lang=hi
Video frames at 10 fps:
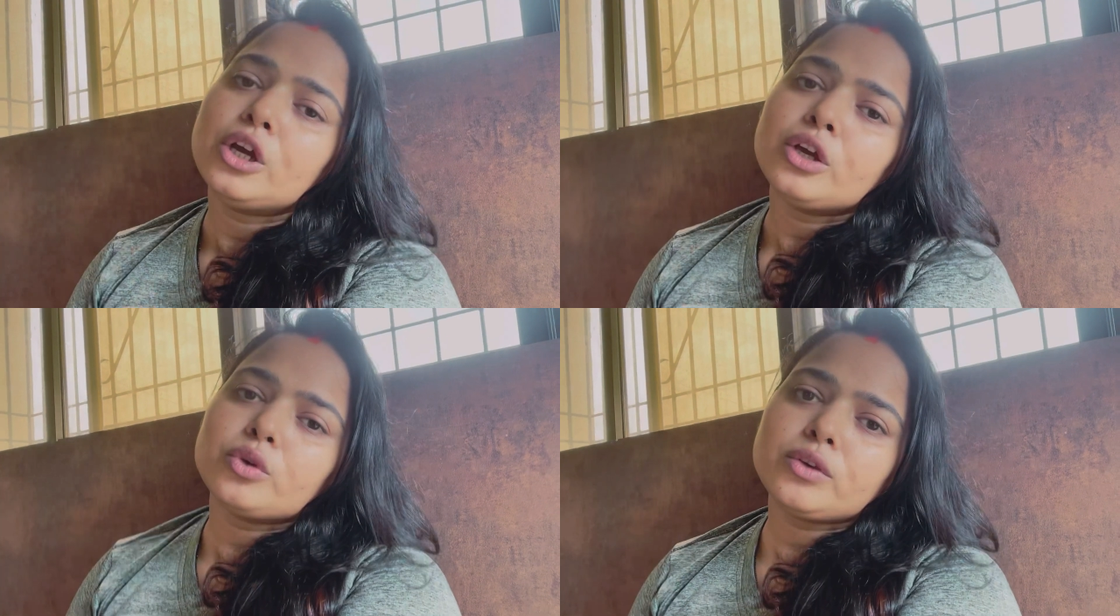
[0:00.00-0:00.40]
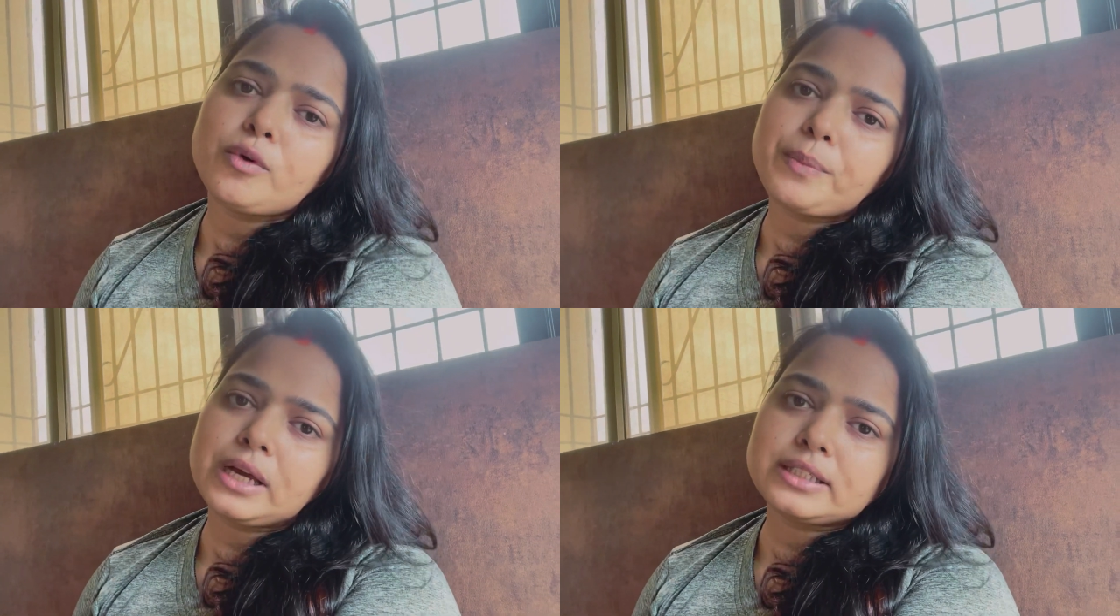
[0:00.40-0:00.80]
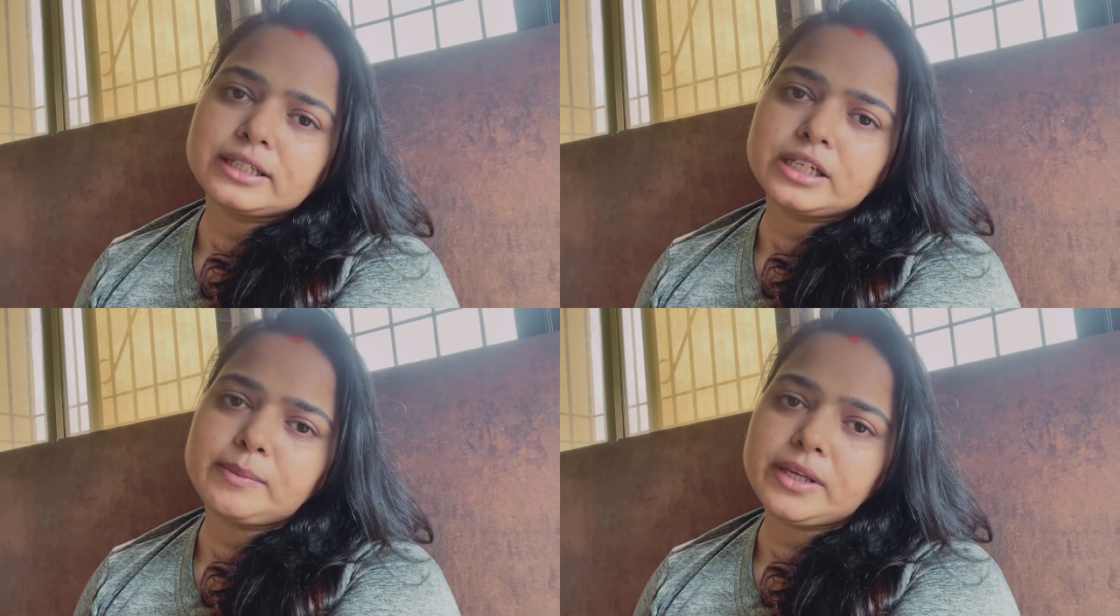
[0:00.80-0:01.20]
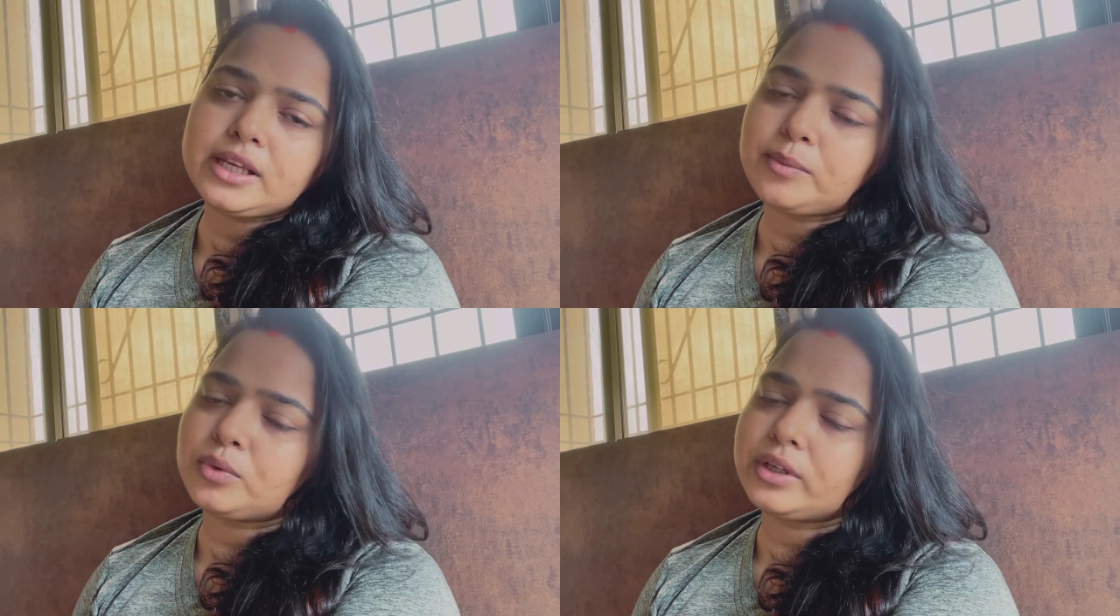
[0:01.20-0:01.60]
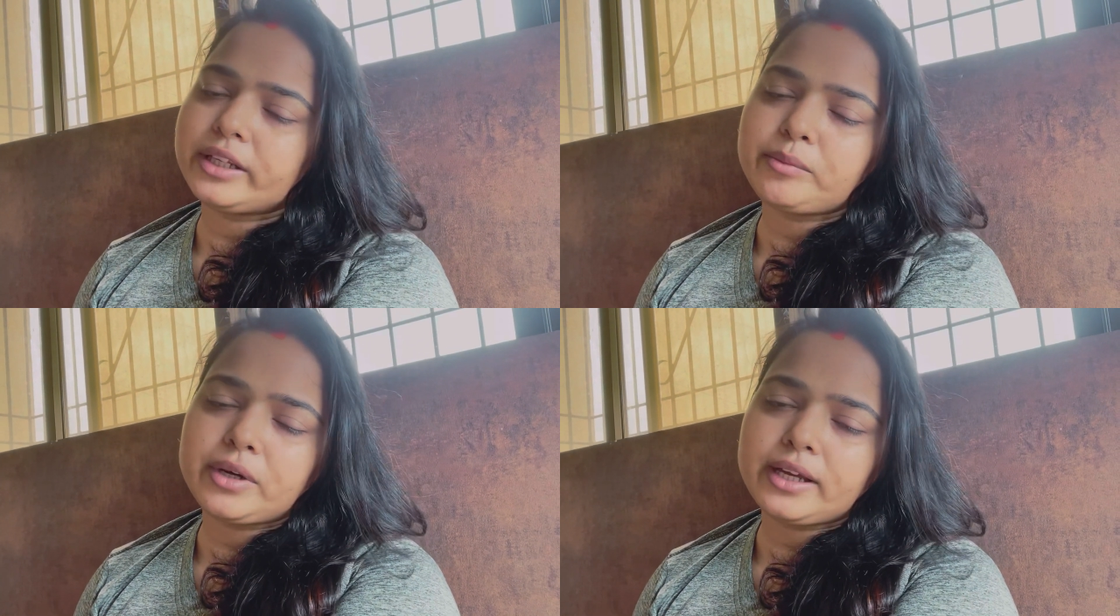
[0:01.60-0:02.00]
क्योंकि वो पांच करने में ही आपको नानी
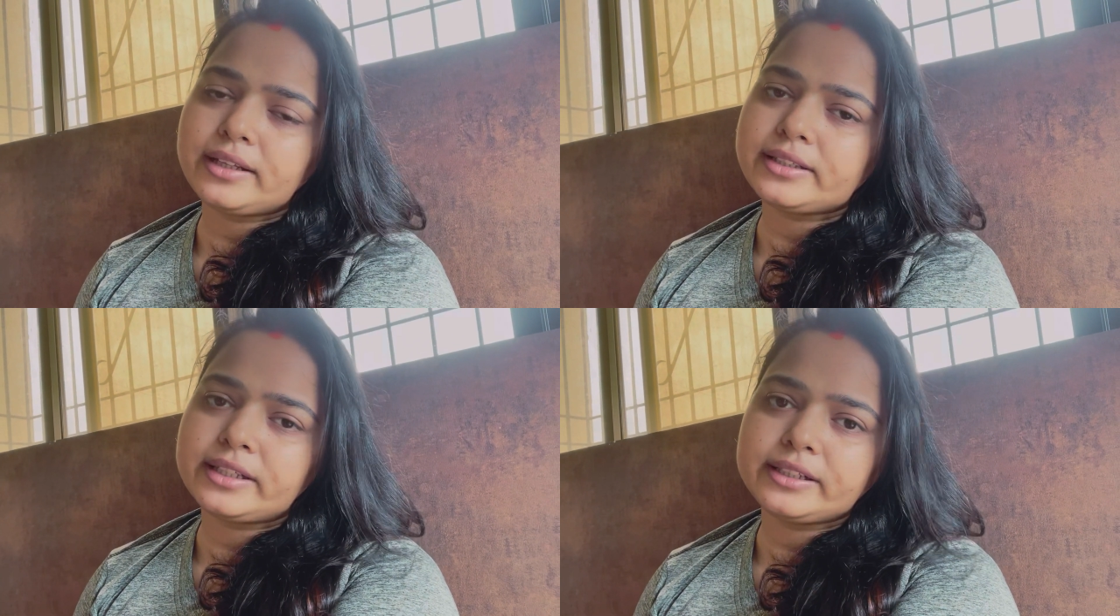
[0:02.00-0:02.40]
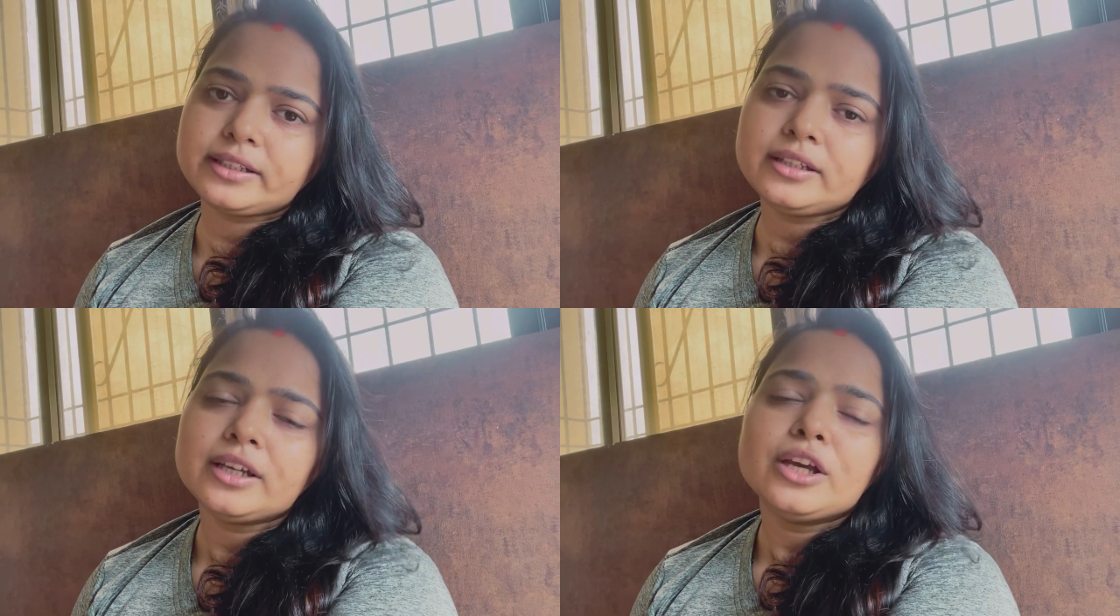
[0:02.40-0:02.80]
अम्मा याद आ जानेंगी